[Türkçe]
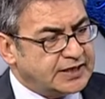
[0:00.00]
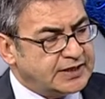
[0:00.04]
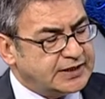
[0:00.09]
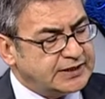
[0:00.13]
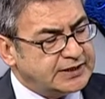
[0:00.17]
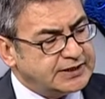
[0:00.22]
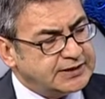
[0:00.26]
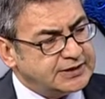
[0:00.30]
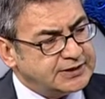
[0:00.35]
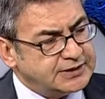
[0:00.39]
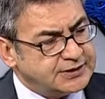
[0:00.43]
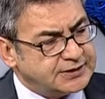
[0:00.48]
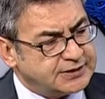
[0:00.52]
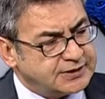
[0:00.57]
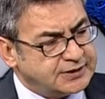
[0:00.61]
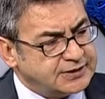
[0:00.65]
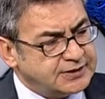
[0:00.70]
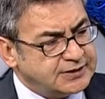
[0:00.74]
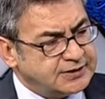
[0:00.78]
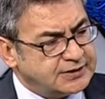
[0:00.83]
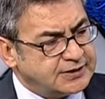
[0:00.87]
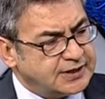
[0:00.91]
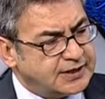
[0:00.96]

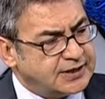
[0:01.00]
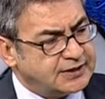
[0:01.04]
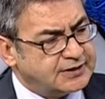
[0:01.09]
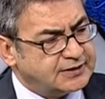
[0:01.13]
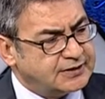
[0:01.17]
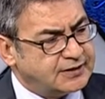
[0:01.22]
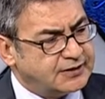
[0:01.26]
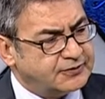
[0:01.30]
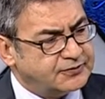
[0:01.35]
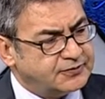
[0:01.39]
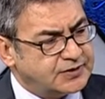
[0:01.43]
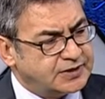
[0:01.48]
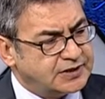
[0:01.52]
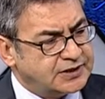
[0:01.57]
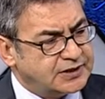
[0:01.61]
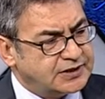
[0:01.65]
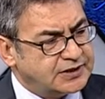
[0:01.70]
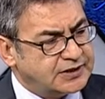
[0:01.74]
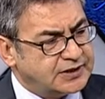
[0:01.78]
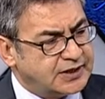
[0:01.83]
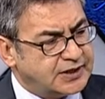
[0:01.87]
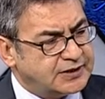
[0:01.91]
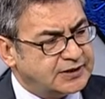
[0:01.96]
İlginçtir.
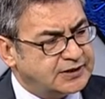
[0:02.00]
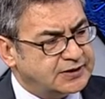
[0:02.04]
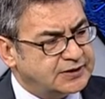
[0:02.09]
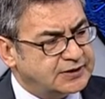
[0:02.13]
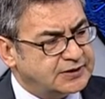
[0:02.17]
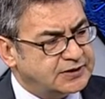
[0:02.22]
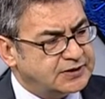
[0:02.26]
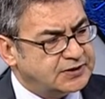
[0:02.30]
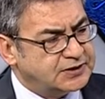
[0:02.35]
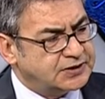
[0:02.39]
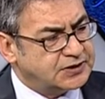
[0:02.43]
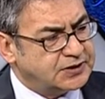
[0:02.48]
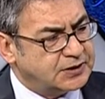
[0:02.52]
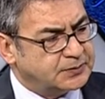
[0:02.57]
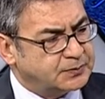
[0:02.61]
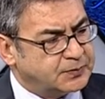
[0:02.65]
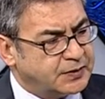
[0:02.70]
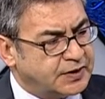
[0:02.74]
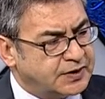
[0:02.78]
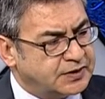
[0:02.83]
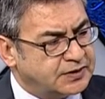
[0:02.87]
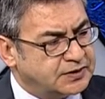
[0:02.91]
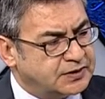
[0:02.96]
Etrafta hani iş
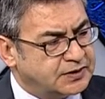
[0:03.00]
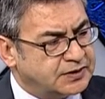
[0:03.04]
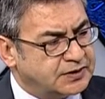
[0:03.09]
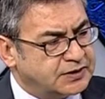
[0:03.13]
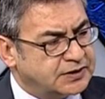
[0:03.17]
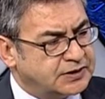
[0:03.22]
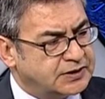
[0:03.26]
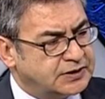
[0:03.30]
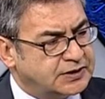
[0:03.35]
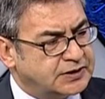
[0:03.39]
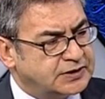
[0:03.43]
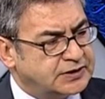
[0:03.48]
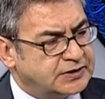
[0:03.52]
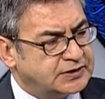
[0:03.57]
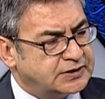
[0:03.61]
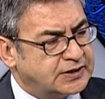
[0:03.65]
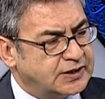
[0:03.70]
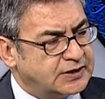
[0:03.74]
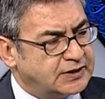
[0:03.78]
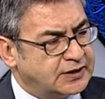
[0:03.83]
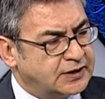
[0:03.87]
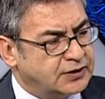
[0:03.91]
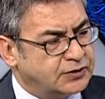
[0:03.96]
yapan e,
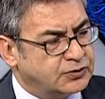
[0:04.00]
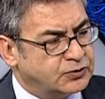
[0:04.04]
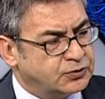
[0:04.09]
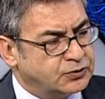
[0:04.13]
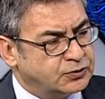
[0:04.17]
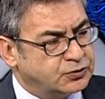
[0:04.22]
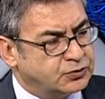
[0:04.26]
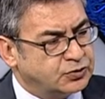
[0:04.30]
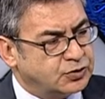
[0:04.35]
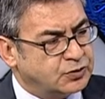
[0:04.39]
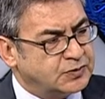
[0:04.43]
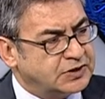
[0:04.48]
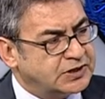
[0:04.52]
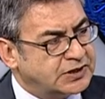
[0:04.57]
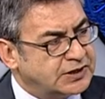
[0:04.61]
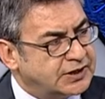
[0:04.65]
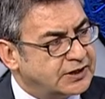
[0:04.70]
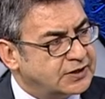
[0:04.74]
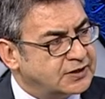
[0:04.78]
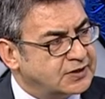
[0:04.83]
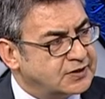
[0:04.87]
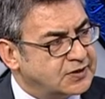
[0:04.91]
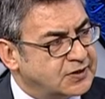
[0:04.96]
insanlarla görüşürüm.
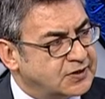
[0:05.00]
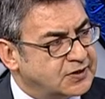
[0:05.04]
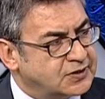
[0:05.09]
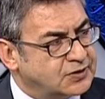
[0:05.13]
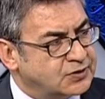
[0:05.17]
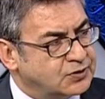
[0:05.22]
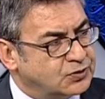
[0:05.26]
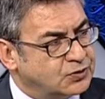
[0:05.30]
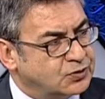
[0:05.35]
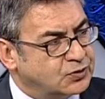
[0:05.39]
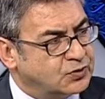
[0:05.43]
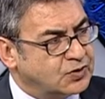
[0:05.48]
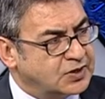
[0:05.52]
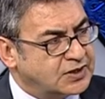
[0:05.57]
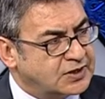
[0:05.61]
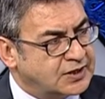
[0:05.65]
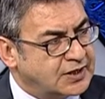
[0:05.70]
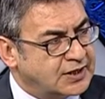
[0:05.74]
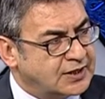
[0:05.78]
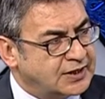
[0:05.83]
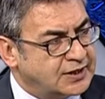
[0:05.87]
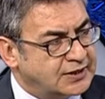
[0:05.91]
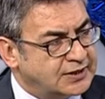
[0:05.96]
İşleriniz nasıl gidiyor
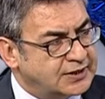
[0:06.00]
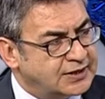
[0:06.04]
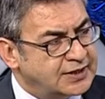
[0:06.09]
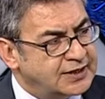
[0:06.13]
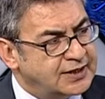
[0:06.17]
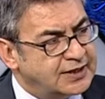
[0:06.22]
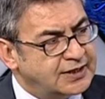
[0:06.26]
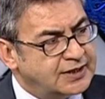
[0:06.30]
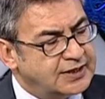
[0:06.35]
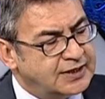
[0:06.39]
vesaire diye.